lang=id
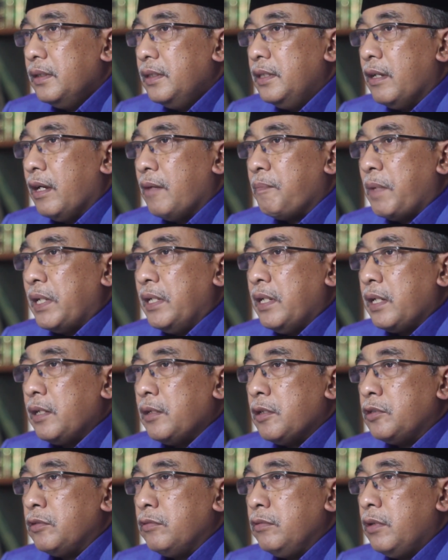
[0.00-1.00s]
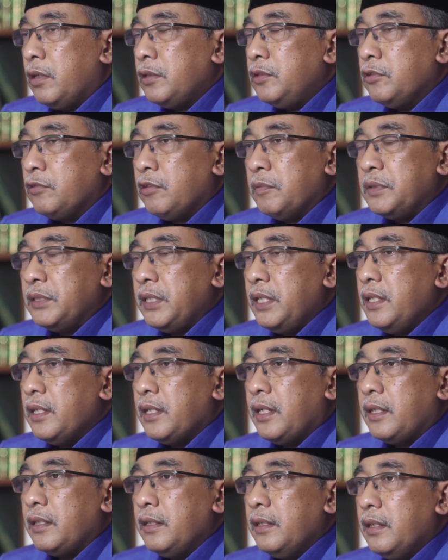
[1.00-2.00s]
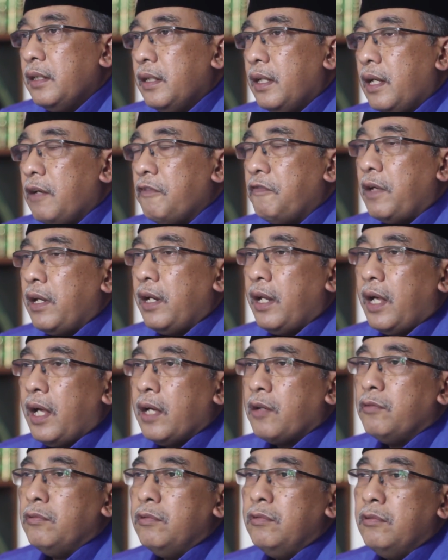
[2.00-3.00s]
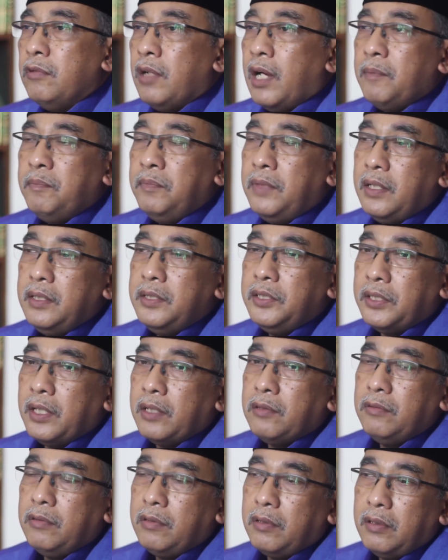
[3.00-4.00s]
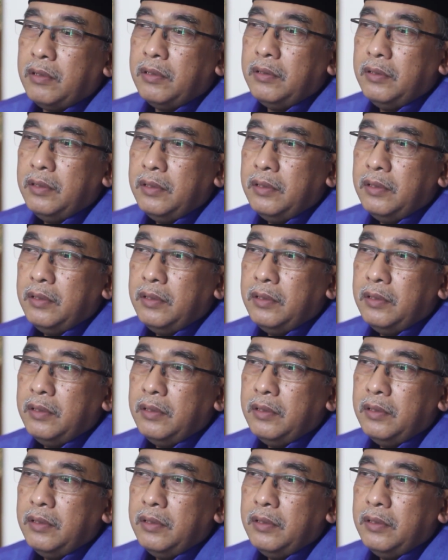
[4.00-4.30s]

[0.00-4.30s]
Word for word: Jawaban dari Rasulullah cukup singkat. Afala akunu abdan syakuro.